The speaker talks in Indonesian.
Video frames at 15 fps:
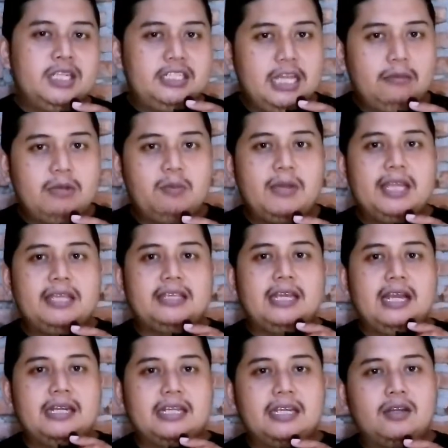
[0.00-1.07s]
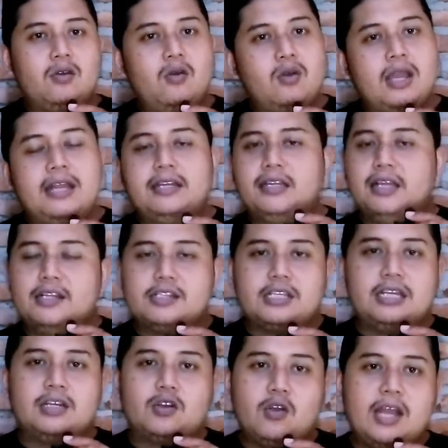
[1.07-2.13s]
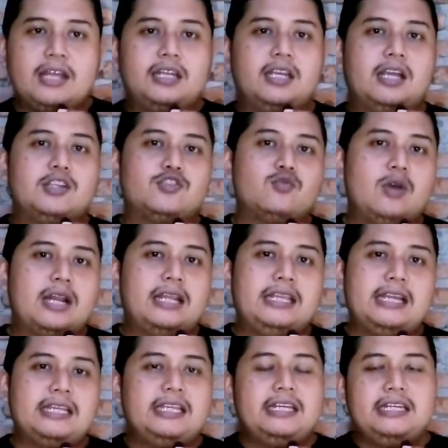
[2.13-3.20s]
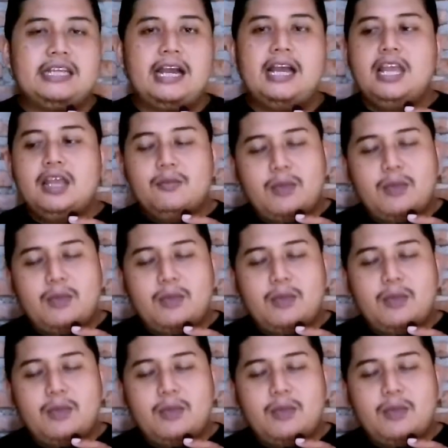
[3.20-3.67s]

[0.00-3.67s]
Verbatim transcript: Dia memainkan kenongan dengan kentongan dengan suara yang indah